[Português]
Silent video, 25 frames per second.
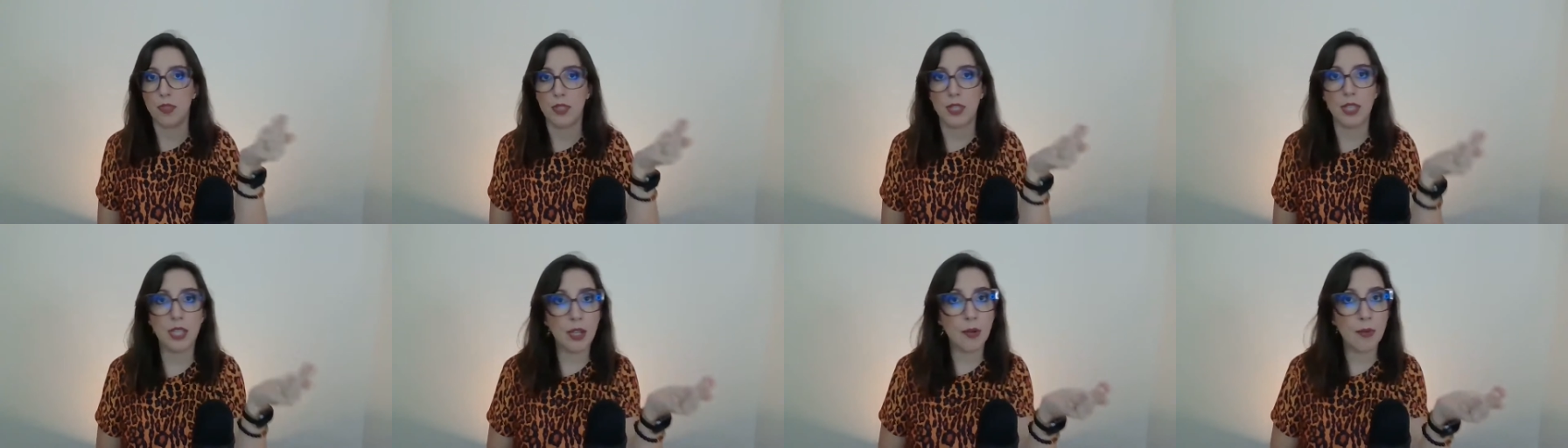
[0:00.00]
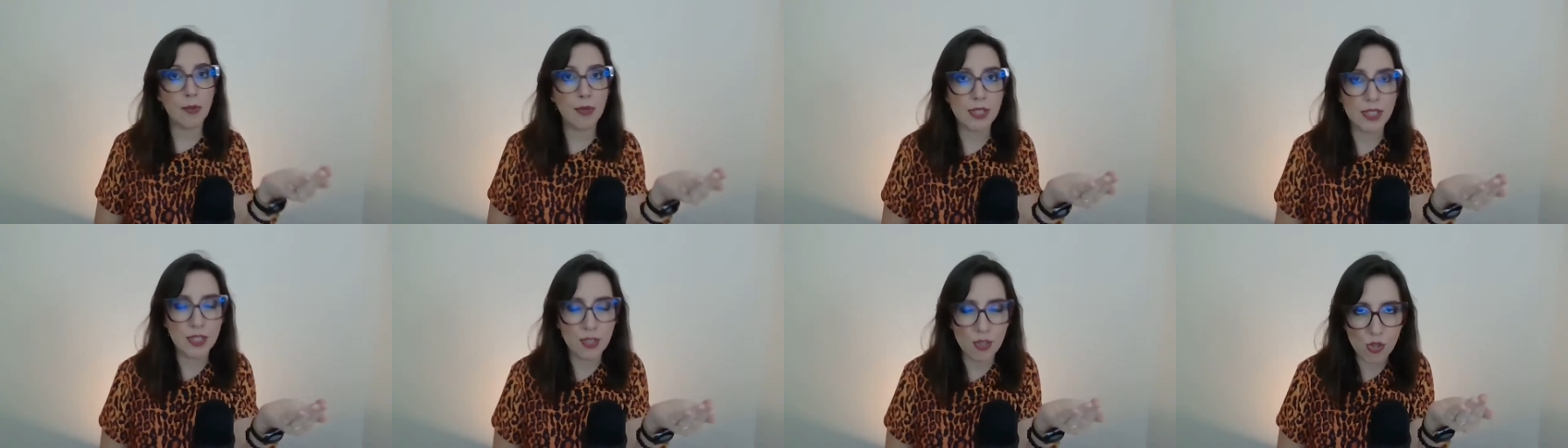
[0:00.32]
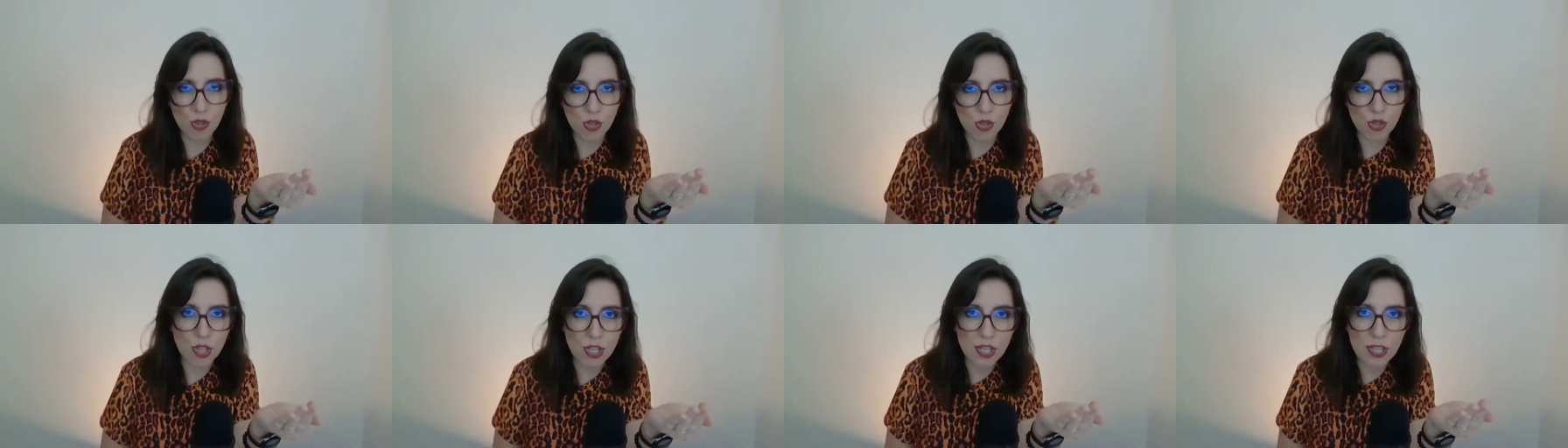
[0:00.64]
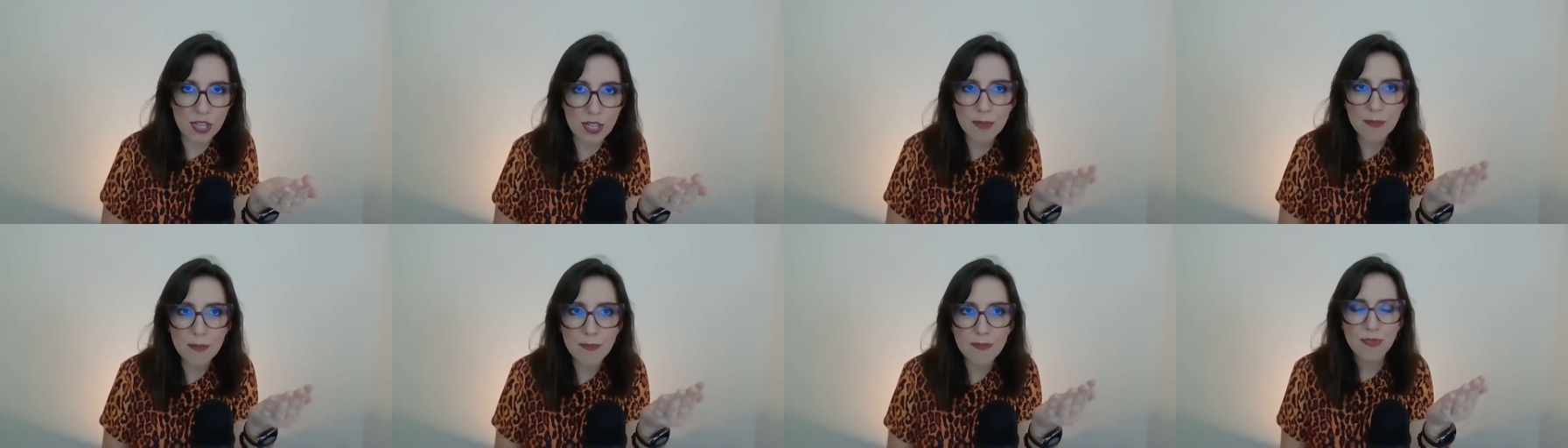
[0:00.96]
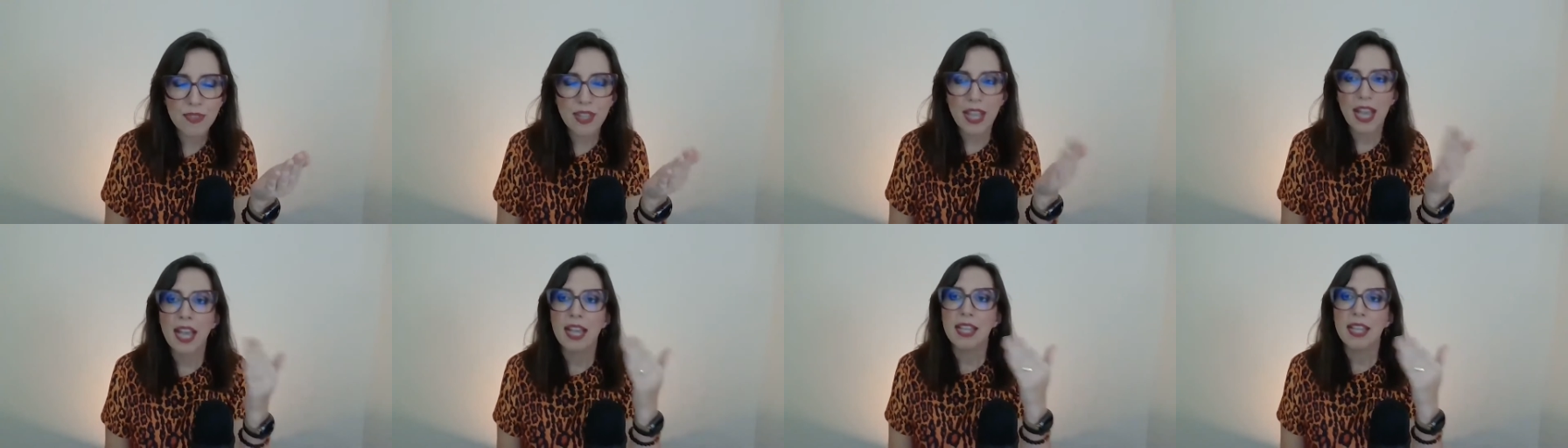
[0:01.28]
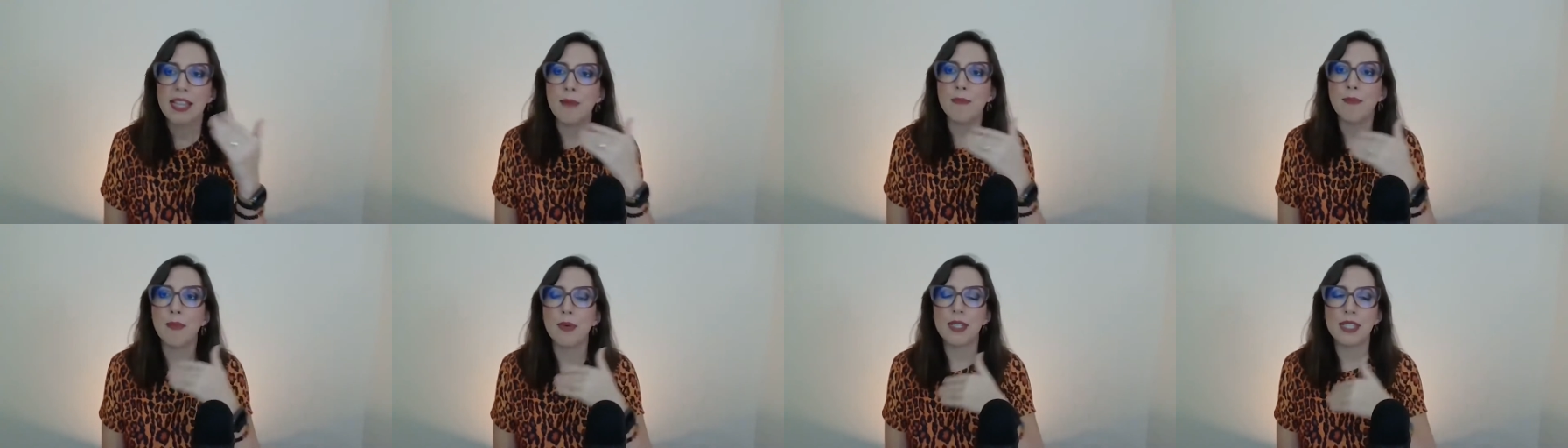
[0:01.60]
não existia,
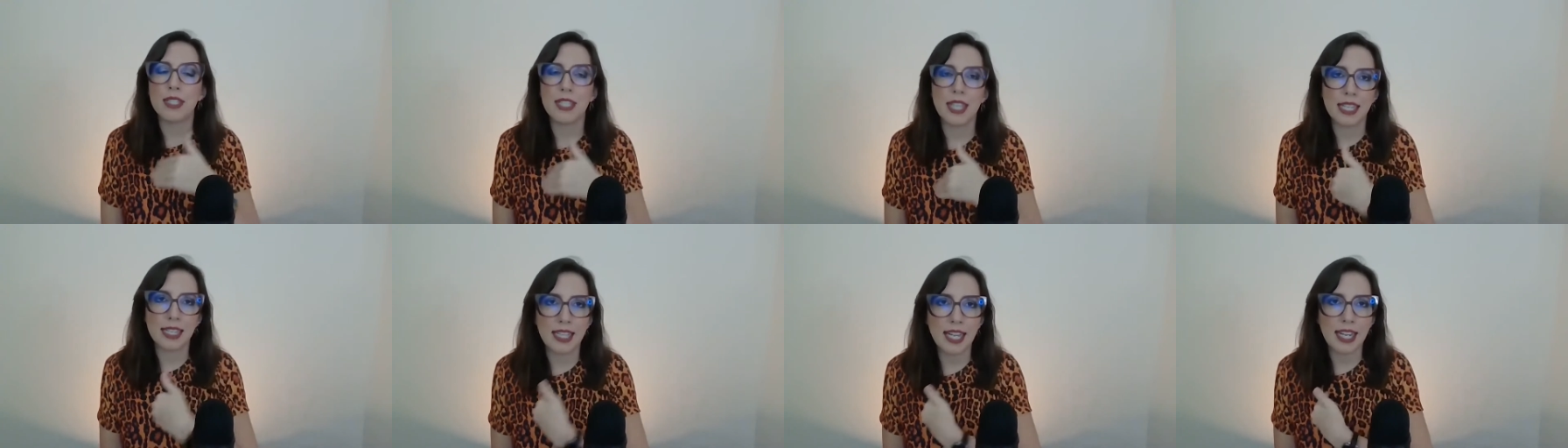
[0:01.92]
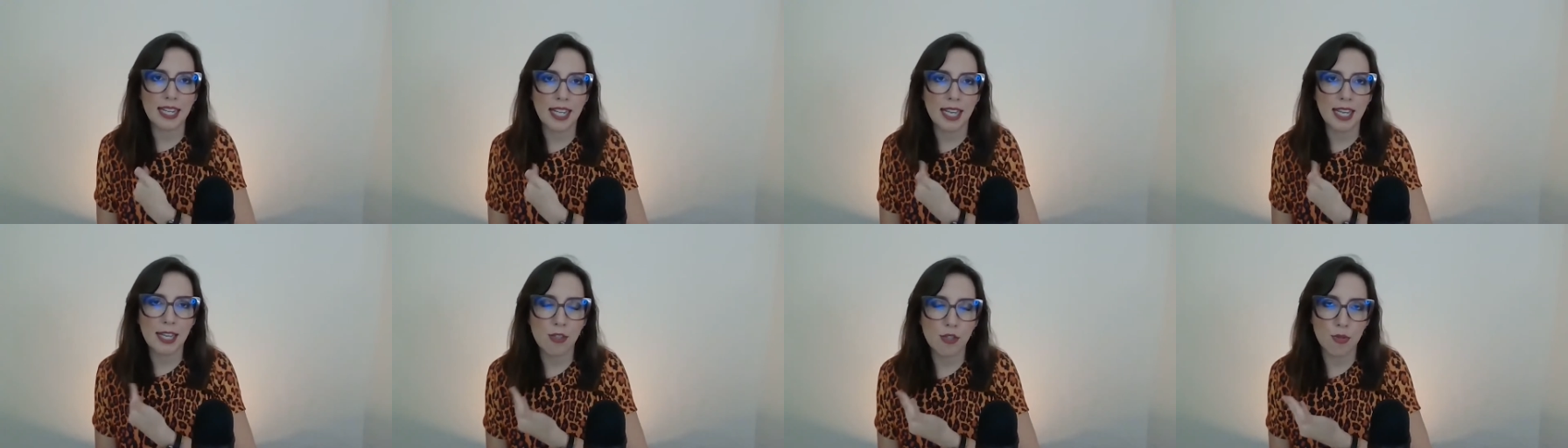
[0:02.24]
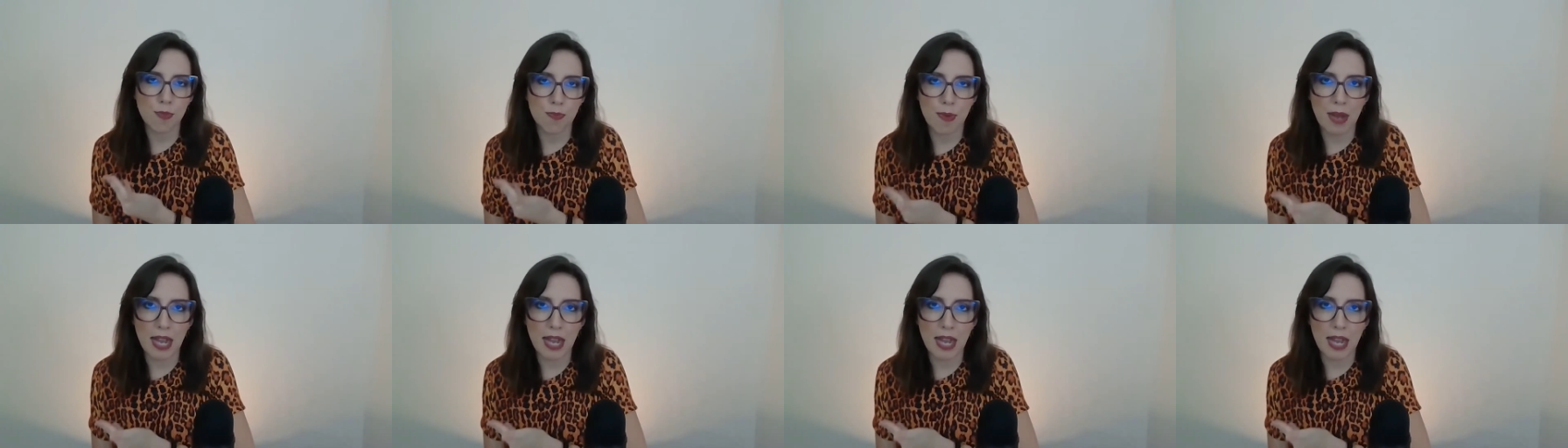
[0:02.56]
depois a internet